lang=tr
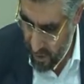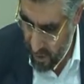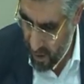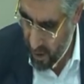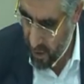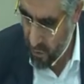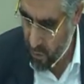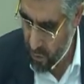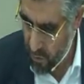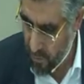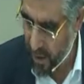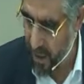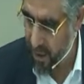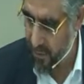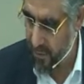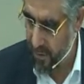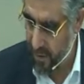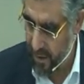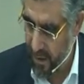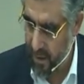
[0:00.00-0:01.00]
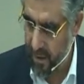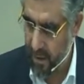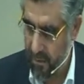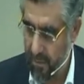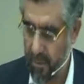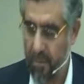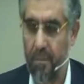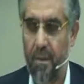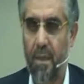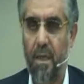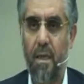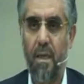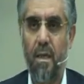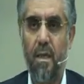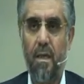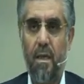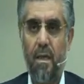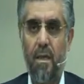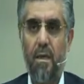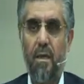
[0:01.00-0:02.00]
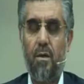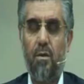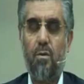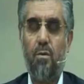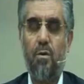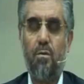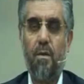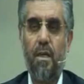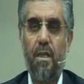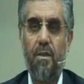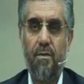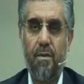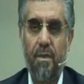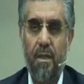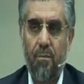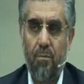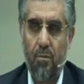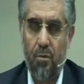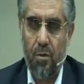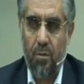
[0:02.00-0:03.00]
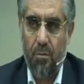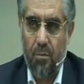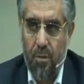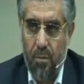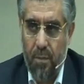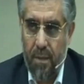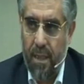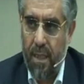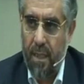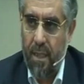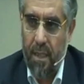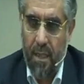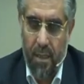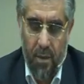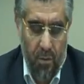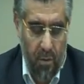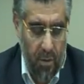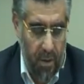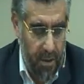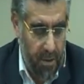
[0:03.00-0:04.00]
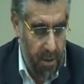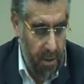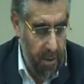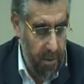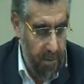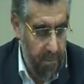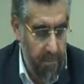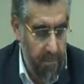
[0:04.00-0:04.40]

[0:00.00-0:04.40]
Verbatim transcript: Ha hurma lifinden tamam. Hurma lifinden bükülmüş bir gerdanlık olacak.